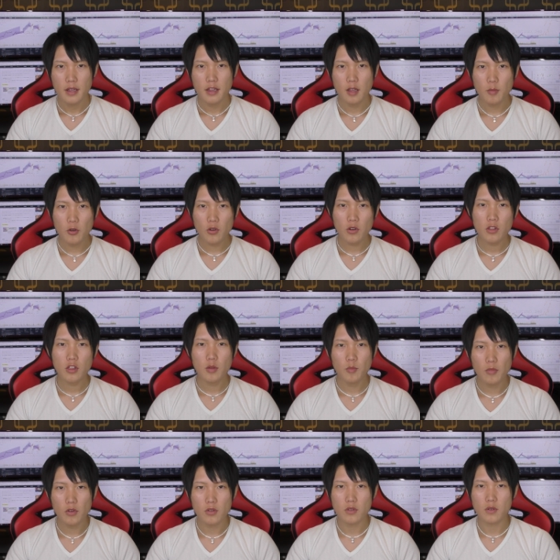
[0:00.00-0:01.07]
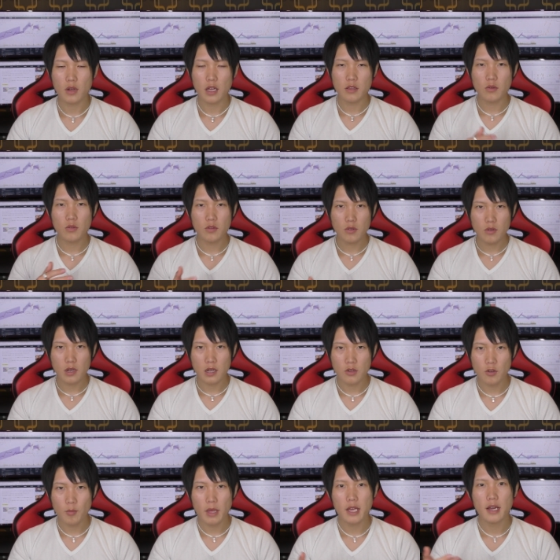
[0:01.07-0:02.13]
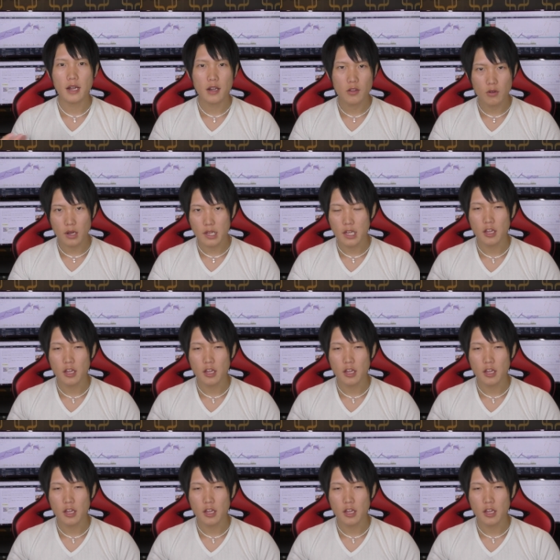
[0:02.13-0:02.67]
で、僕自身もその仮想通貨の銘柄とか、